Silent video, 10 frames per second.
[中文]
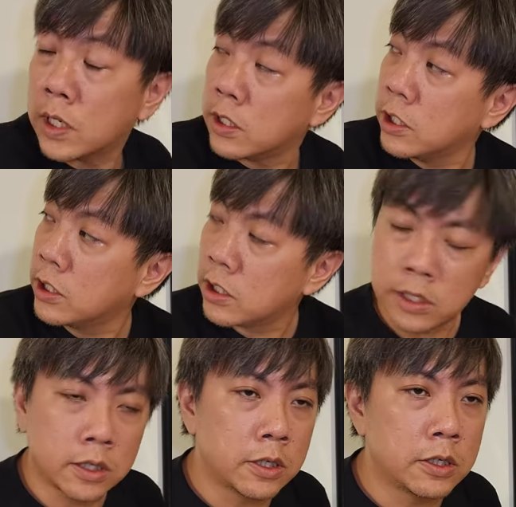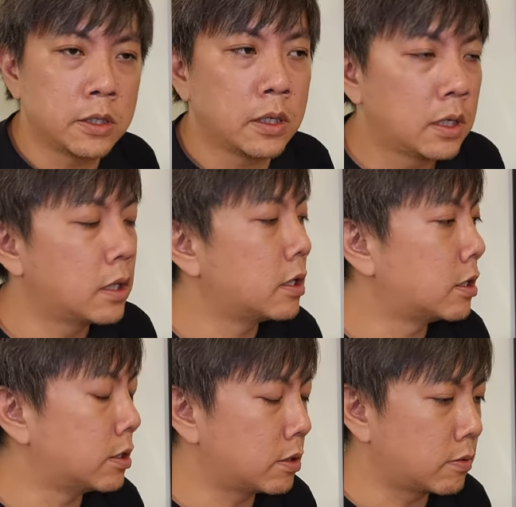晚一点喝
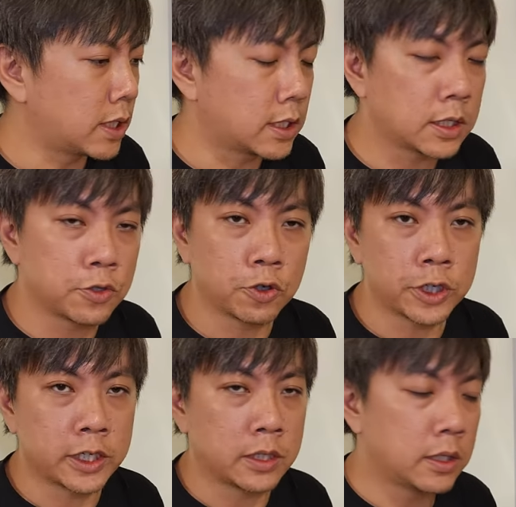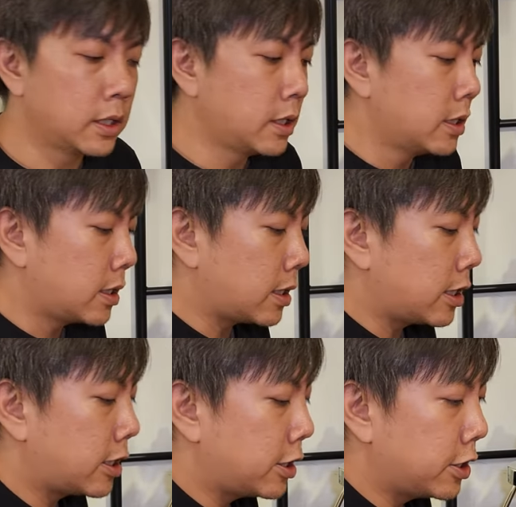哦，晚上九点
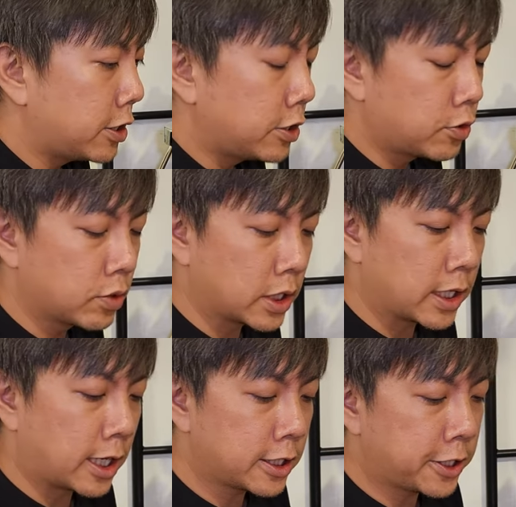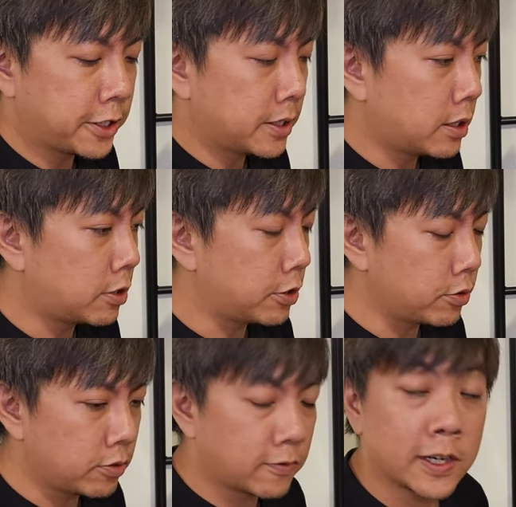来做个拿铁哦，因
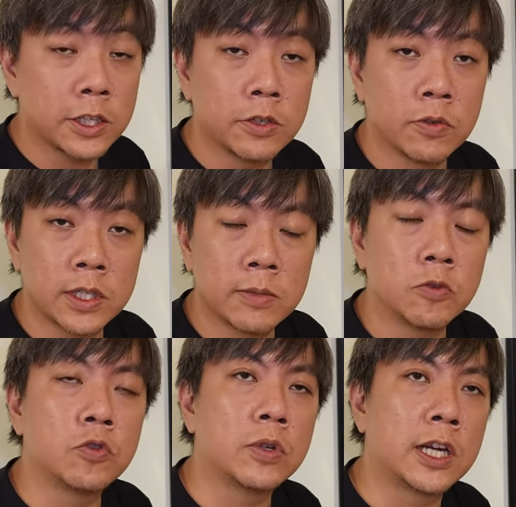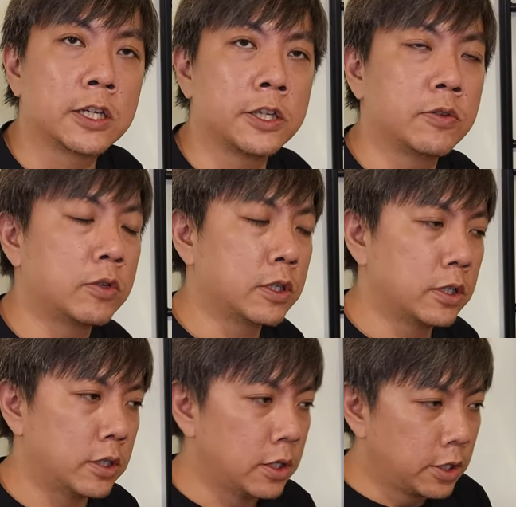为我发现我再不做拿铁，我
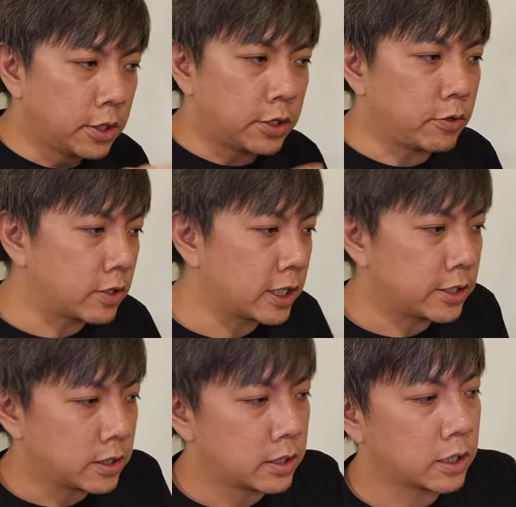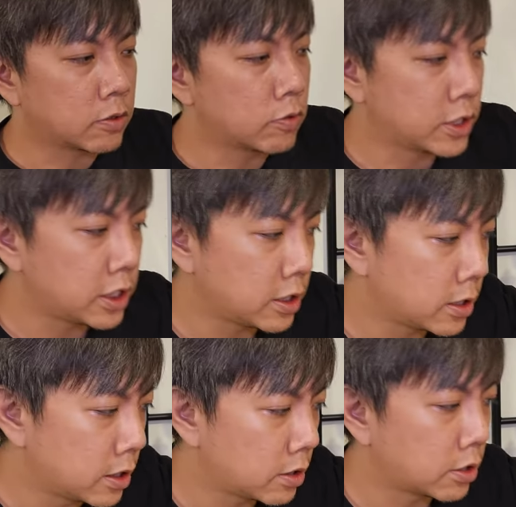的牛奶真的要过期
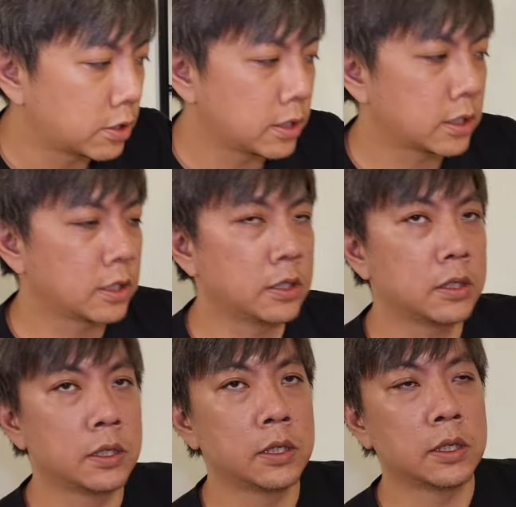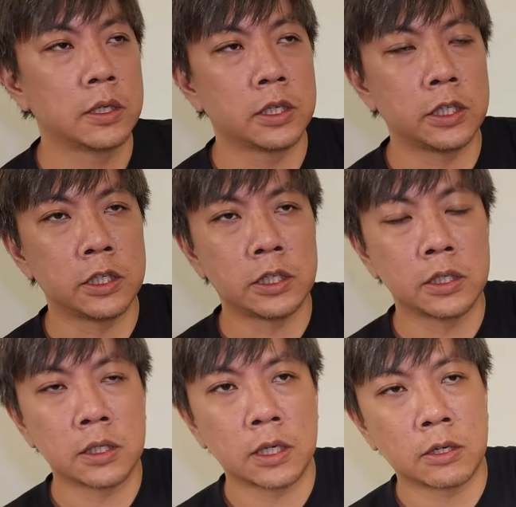了哦，这个已
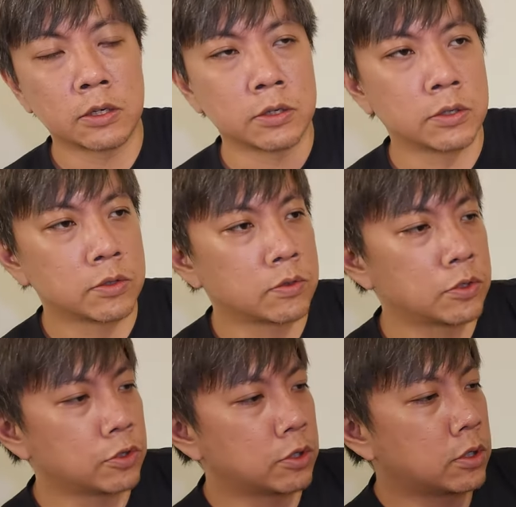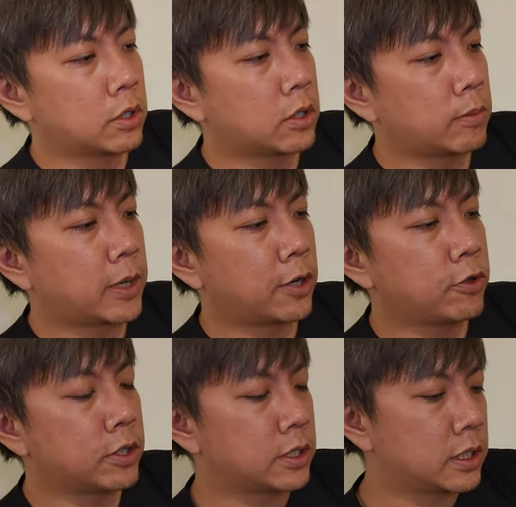经到多久？八
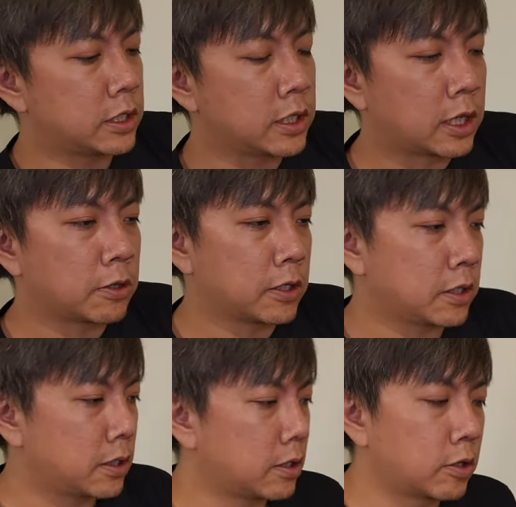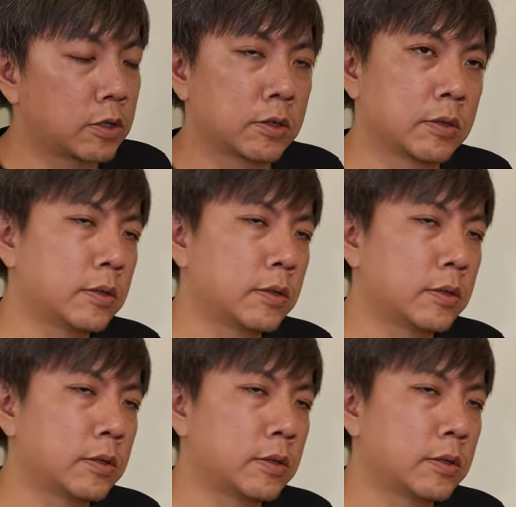月二十一号了哦，